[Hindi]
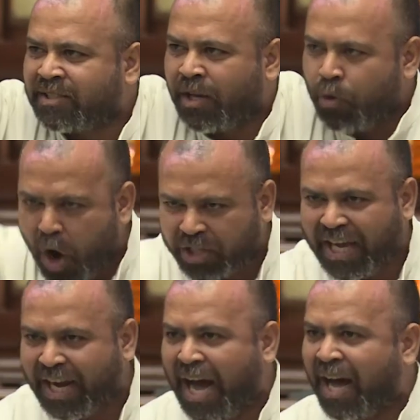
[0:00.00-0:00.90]
से रोक
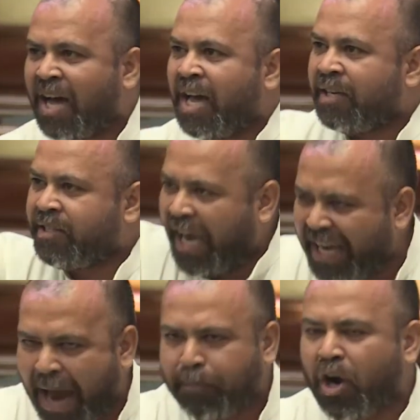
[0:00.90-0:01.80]
देगा यही
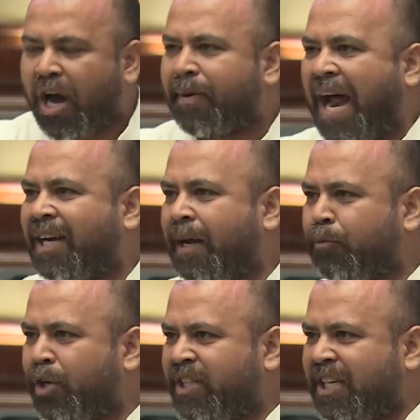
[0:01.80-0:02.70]
आपको घबराहट है
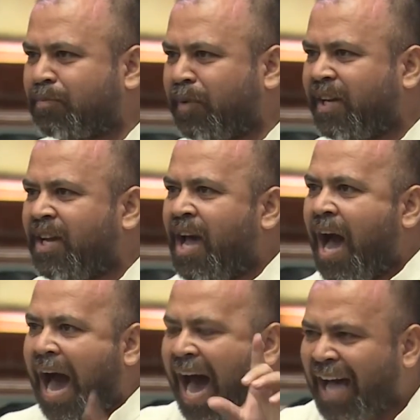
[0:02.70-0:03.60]
पूरे देश में
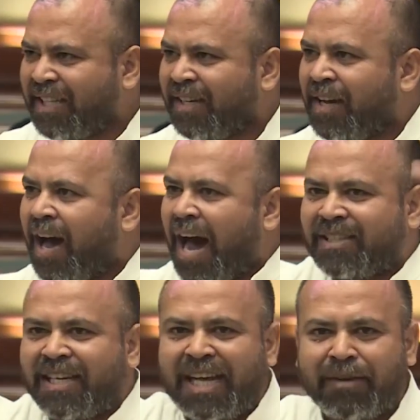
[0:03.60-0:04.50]
आज
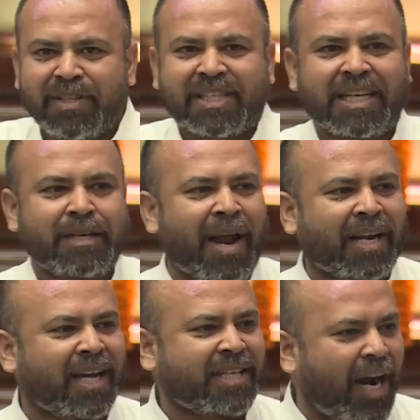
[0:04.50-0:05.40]
आदरणीय अरविंद केजरीवाल
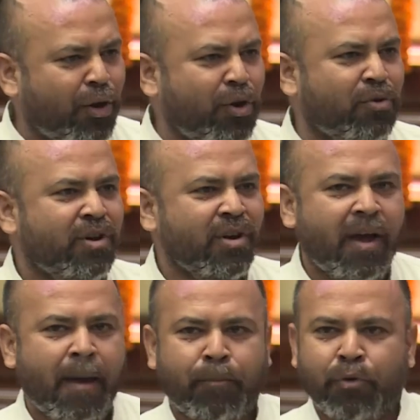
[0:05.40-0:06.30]
का झाड़ू
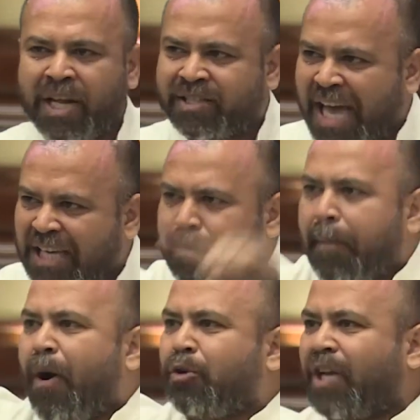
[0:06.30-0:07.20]
पूरे देश में
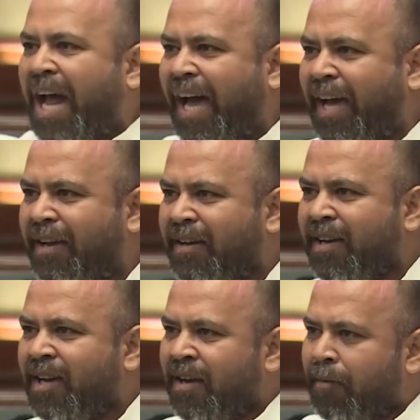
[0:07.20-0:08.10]
पहुंच रहा है
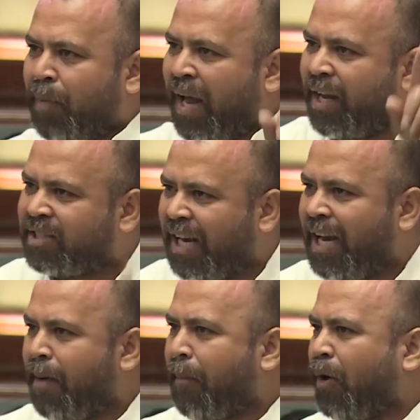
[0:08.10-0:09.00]
पहले
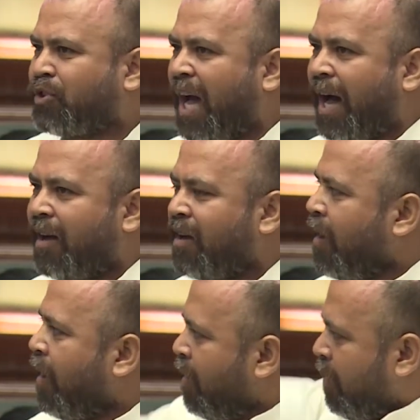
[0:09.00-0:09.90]
दिल्ली में पहुंचा
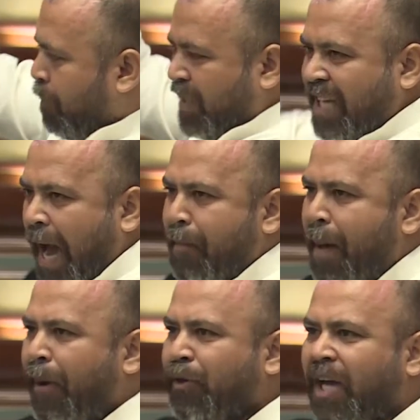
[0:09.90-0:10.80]
पंजाब
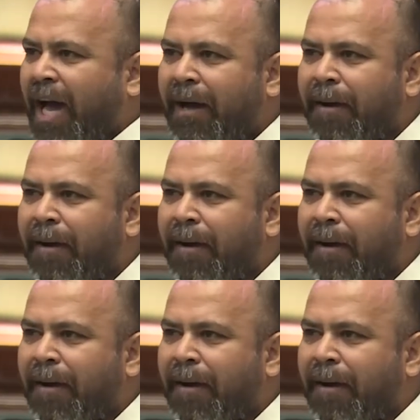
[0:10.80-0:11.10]
में पहुंचा